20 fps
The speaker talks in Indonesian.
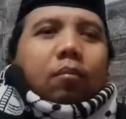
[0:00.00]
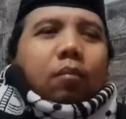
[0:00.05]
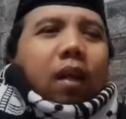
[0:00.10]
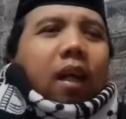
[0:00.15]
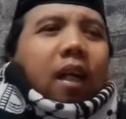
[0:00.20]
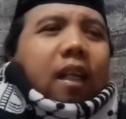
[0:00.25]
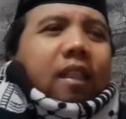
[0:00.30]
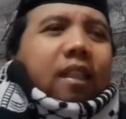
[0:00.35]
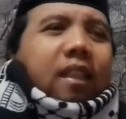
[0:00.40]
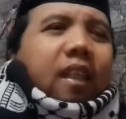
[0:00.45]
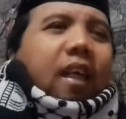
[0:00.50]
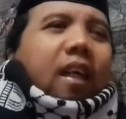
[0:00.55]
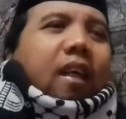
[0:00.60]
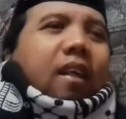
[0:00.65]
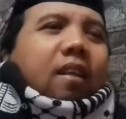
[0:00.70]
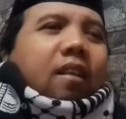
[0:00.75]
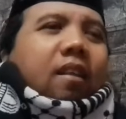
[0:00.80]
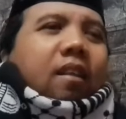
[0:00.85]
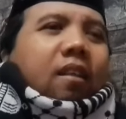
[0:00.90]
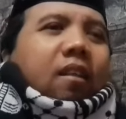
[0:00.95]
mengajak
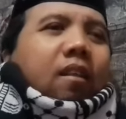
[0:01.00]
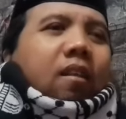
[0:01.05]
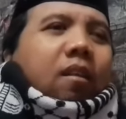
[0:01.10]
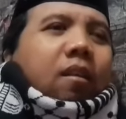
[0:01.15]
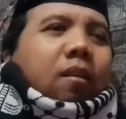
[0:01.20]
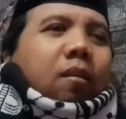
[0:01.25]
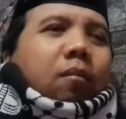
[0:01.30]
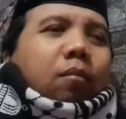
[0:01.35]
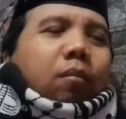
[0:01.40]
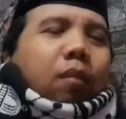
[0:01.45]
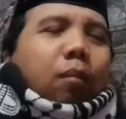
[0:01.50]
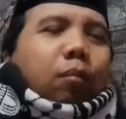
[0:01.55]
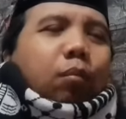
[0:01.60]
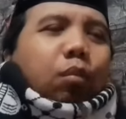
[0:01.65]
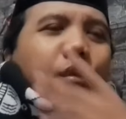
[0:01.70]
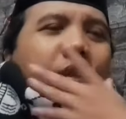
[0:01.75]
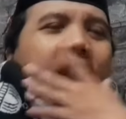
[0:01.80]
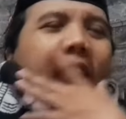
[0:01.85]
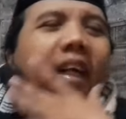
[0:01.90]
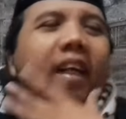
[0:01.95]

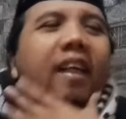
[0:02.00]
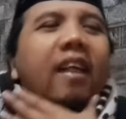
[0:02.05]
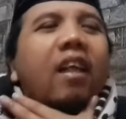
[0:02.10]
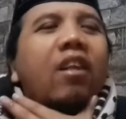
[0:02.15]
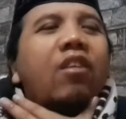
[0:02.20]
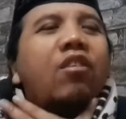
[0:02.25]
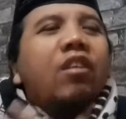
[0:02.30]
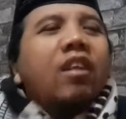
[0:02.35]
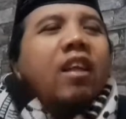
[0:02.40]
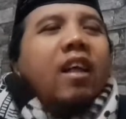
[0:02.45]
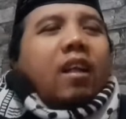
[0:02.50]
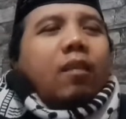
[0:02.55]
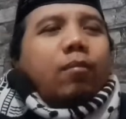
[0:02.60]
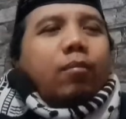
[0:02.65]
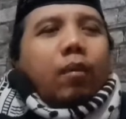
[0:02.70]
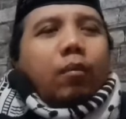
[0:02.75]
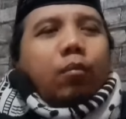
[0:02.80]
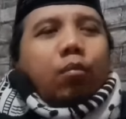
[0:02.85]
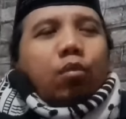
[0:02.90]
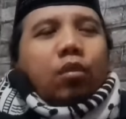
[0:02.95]
membuka akal sehat,
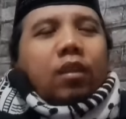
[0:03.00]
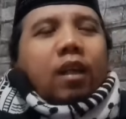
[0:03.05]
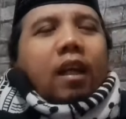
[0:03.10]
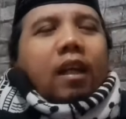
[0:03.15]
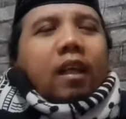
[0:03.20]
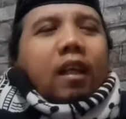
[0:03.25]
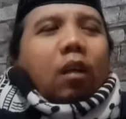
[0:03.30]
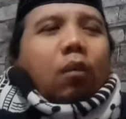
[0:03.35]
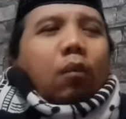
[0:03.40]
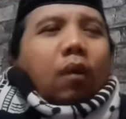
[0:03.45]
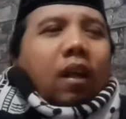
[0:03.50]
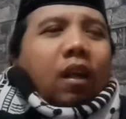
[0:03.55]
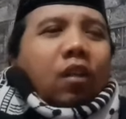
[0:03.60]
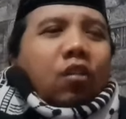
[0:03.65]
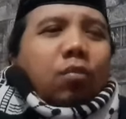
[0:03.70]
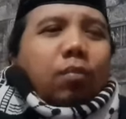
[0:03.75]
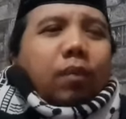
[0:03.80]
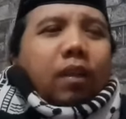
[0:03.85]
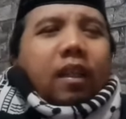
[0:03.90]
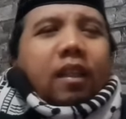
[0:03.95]
membuka akal waras